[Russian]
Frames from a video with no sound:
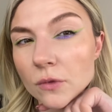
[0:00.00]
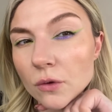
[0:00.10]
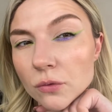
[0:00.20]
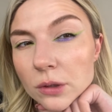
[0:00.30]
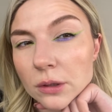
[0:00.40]

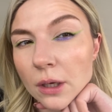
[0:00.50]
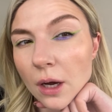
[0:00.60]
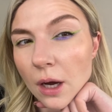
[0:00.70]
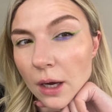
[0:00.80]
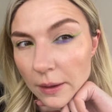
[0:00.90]
Вот
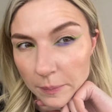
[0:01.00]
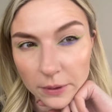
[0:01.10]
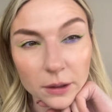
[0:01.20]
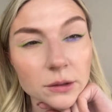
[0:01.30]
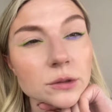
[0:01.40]
такая
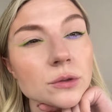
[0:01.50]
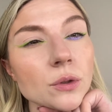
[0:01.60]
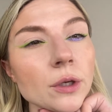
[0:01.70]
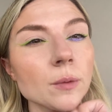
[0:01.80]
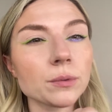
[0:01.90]
пока
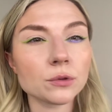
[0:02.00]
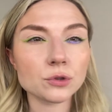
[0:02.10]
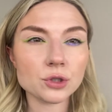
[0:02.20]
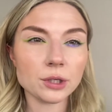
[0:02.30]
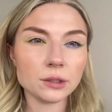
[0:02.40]
история
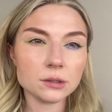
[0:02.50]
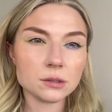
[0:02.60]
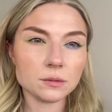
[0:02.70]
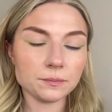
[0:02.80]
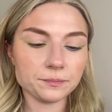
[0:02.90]
получается.